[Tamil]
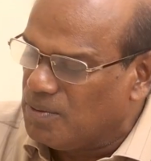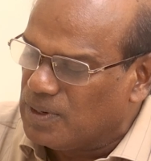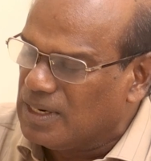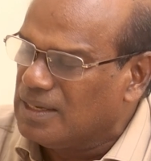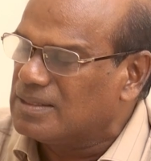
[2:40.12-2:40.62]

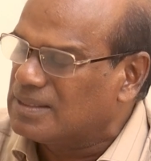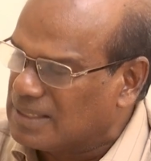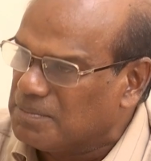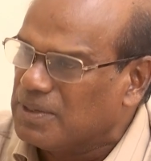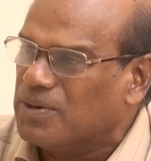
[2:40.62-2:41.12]
ஒரு
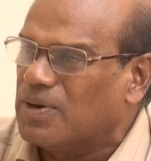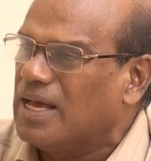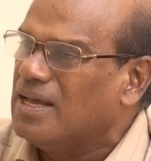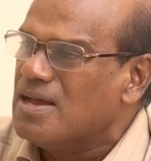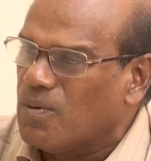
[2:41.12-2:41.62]
தன்மையோட
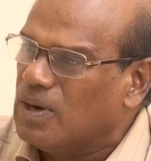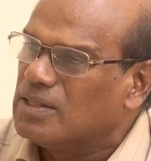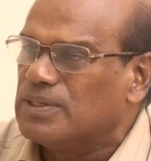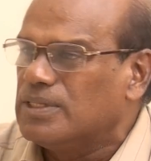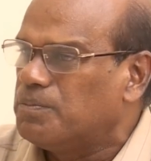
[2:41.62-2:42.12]
உள்ள
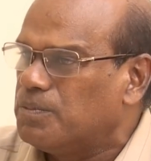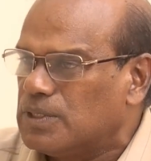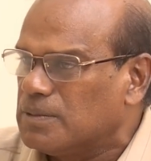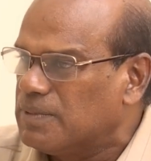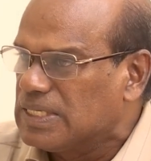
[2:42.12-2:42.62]
அது வந்து
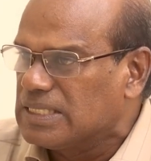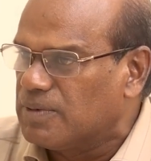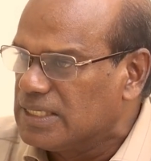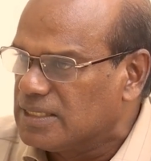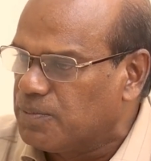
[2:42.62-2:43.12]
ஒட்டுமொத்த
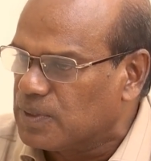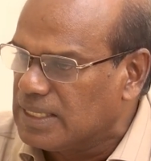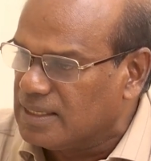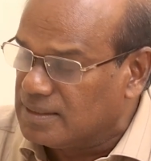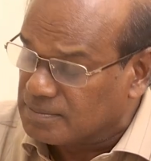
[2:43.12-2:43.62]
தமிழகத்துக்கு
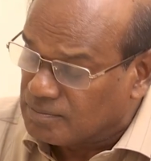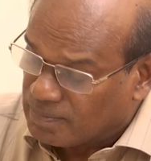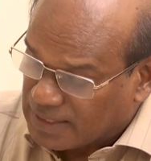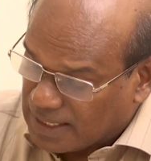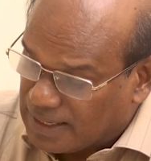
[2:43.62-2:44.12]
பொருந்தாது
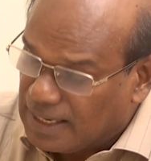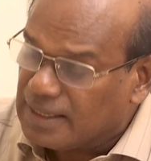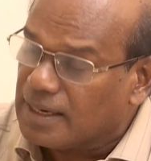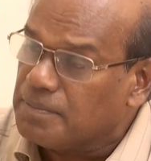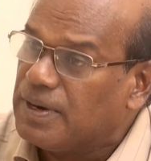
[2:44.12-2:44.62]

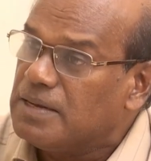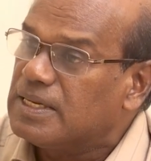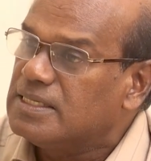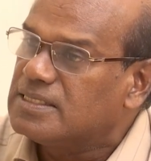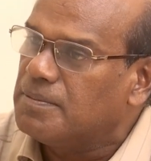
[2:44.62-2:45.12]
ஆனால் எடப்பாடி
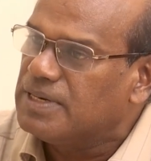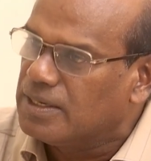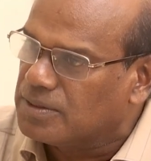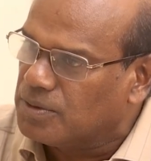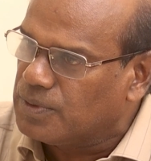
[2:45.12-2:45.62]
பழனிசாமி
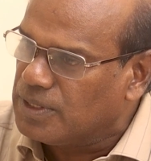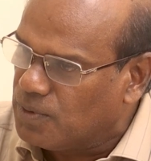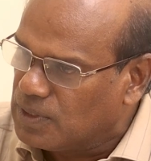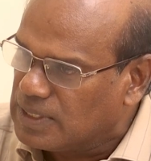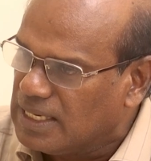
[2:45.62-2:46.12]
எடுக்கக்கூடிய
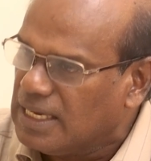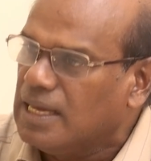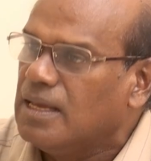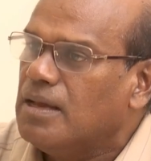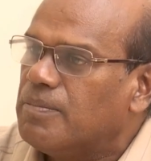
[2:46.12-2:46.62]
ஓட்டிலேயே
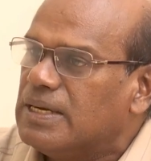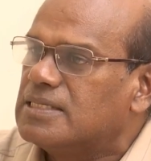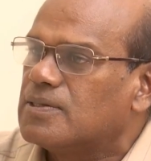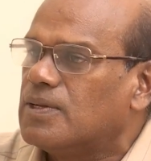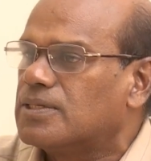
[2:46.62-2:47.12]

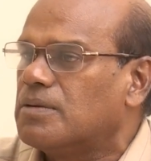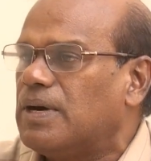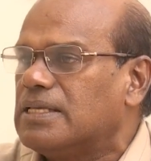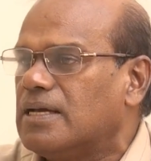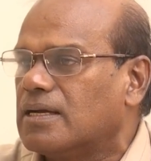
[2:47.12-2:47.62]
பன்னீர்செல்வத்துக்கும்
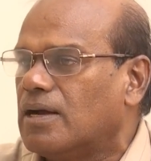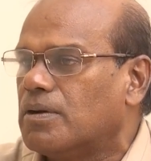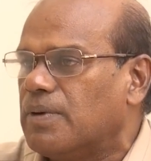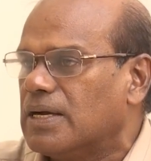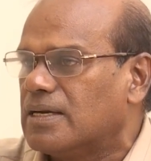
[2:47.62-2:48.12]

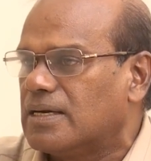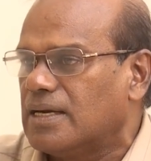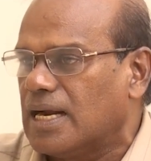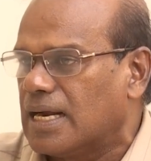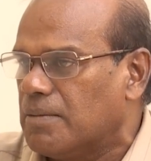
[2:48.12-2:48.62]
பாஜகவுக்கும் பங்கு
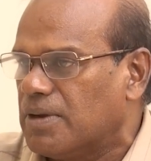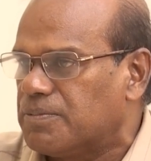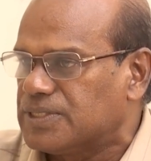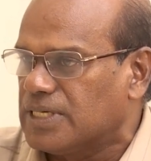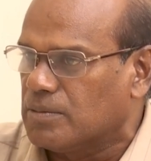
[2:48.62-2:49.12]
இருக்குன்னு அண்ணாமலை
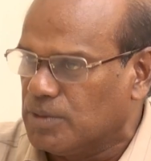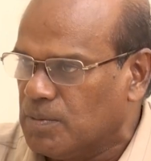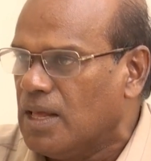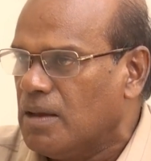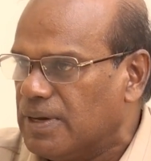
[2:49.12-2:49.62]
பிரச்சாரமும்
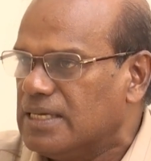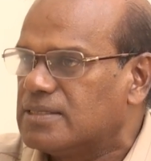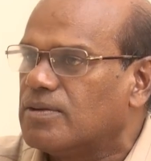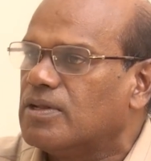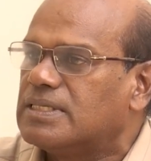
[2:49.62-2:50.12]

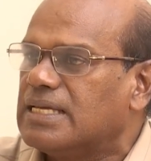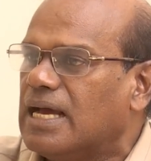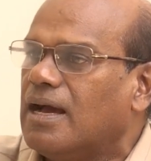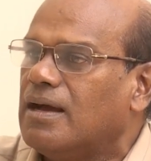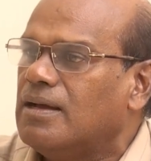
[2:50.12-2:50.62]
பன்னீர்செல்வத்தை
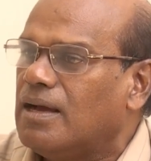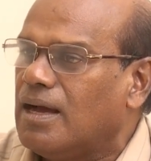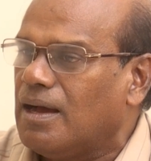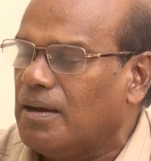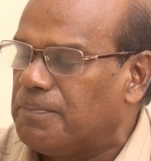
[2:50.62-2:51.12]

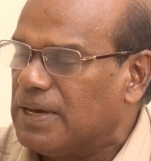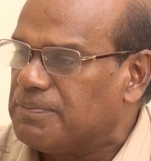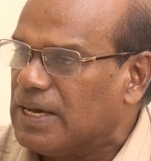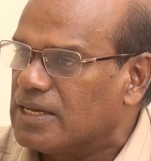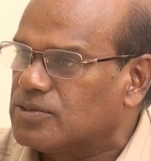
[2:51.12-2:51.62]

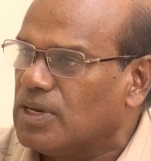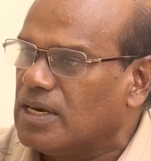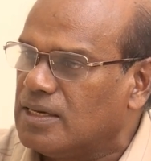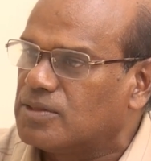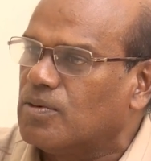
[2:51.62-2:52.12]
ஏன் பேர
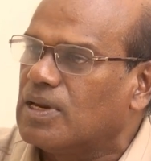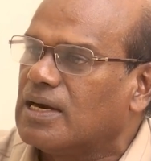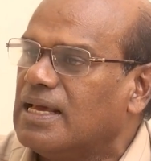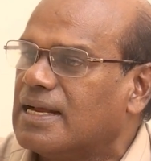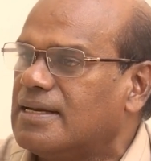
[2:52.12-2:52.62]
சொல்லலைன்னு
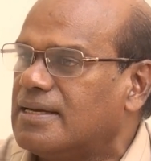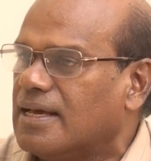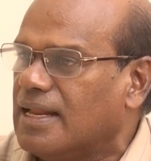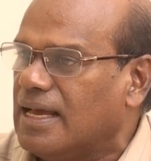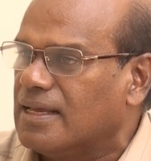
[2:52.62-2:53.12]
தொண்டர்களே
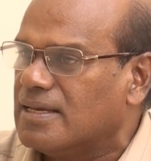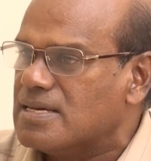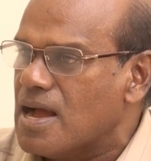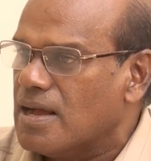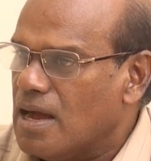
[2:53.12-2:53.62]
கேட்டுட்டானே
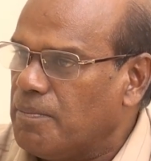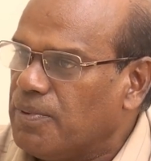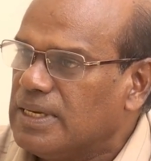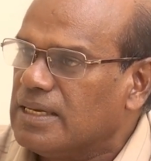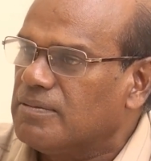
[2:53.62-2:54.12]

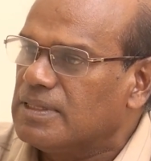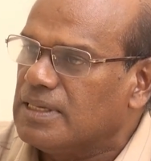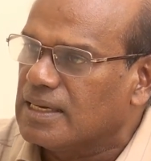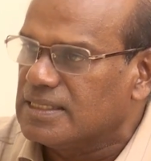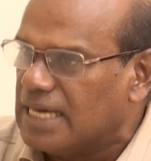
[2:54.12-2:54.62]
அப்போ நீங்கள் வந்து
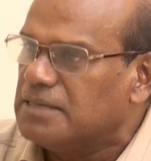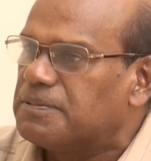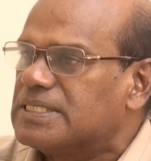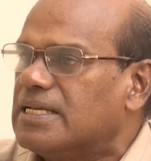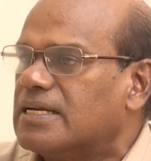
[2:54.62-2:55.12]
அங்கே ஜாதி
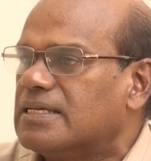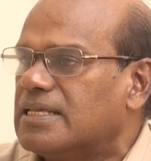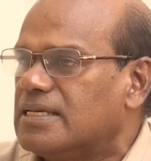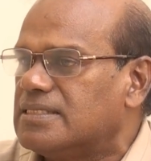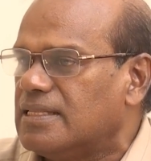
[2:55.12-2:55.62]
பிரச்சனை
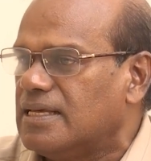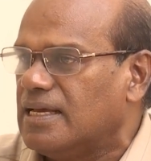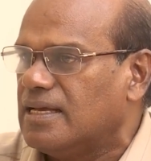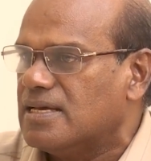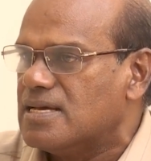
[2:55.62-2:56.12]
இருக்கத்தானே செய்யுது